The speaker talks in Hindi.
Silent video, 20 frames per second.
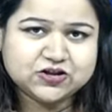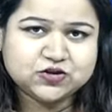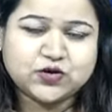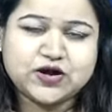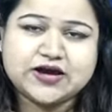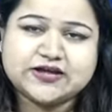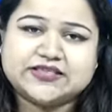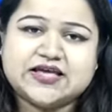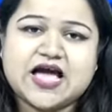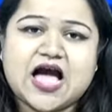तो
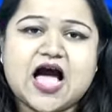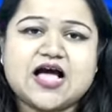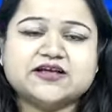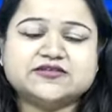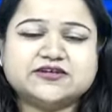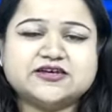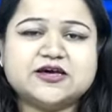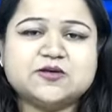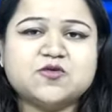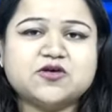ये थे
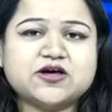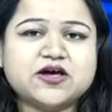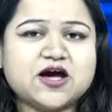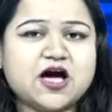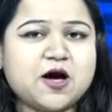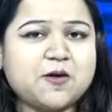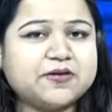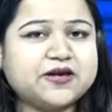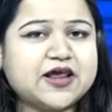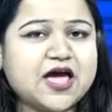आज की मुख्य
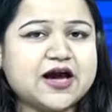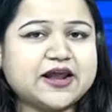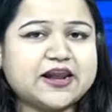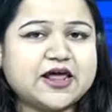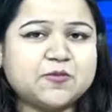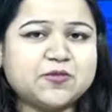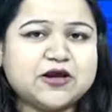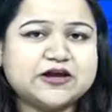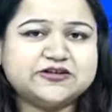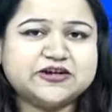खबरें
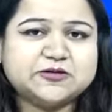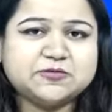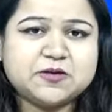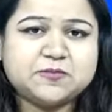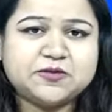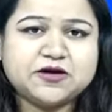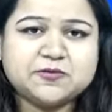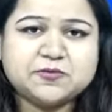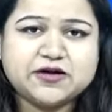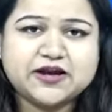अगले बुलेटिन
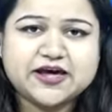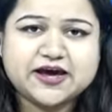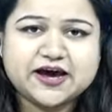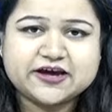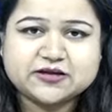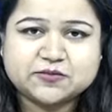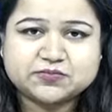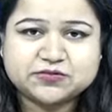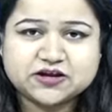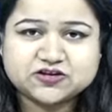में फिर
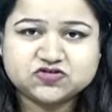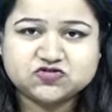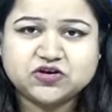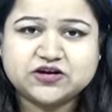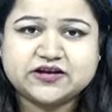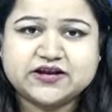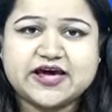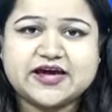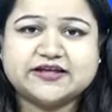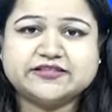मिलेंगे तब तक
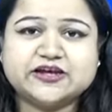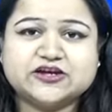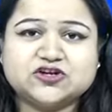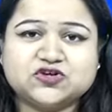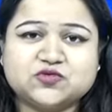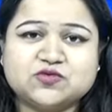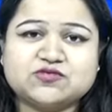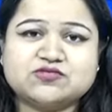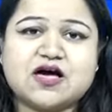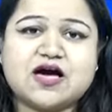जुड़े रहें
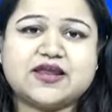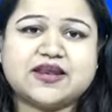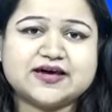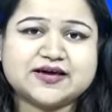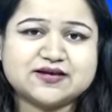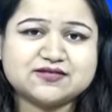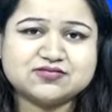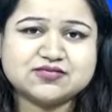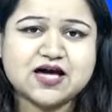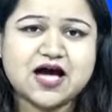देश
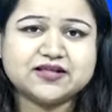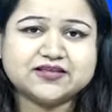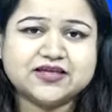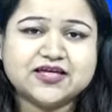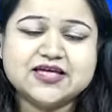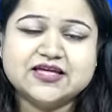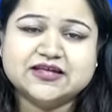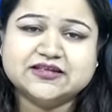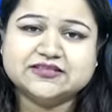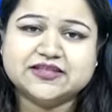रोजाना के
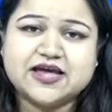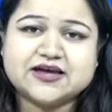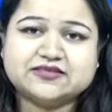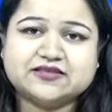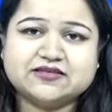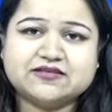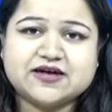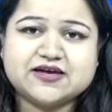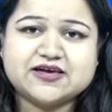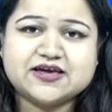साथ
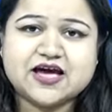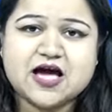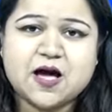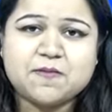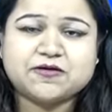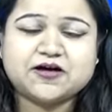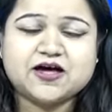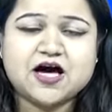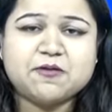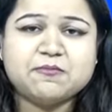देखते रहिए
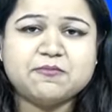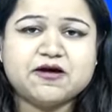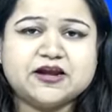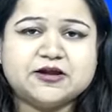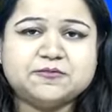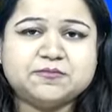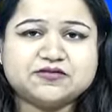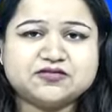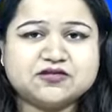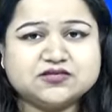आपका
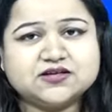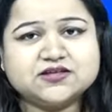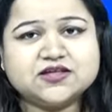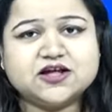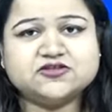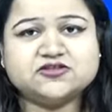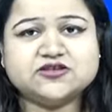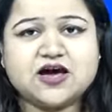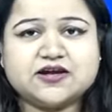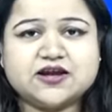मन
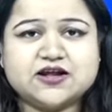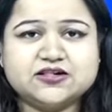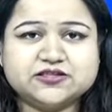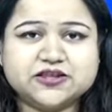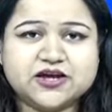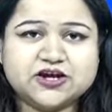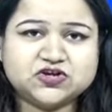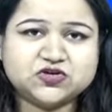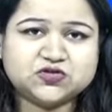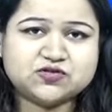पसंदीदा चैनल
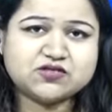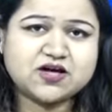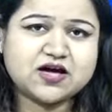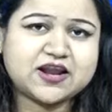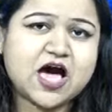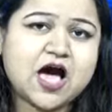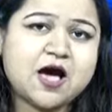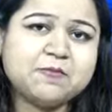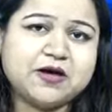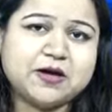देश
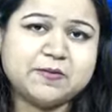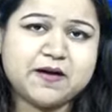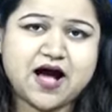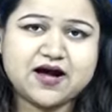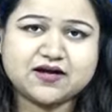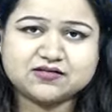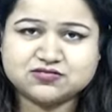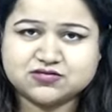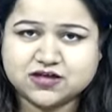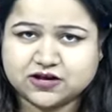रोजाना
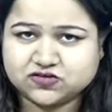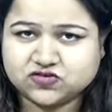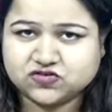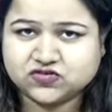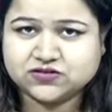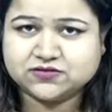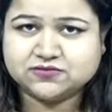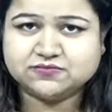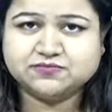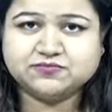बेबाक
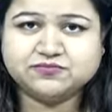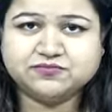सच